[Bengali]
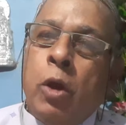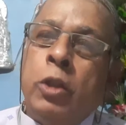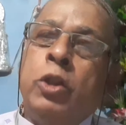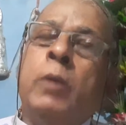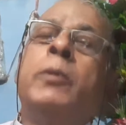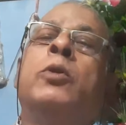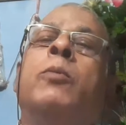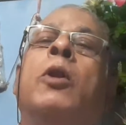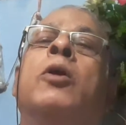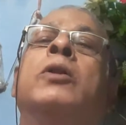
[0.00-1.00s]
অন্তমত
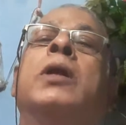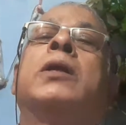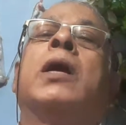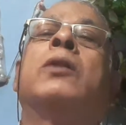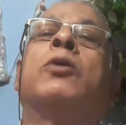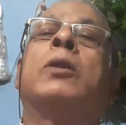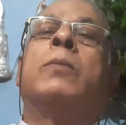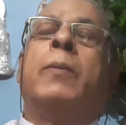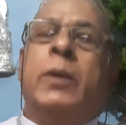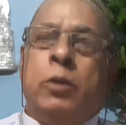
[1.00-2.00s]
ফলং তেষাং
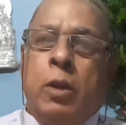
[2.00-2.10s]
তদ্ভব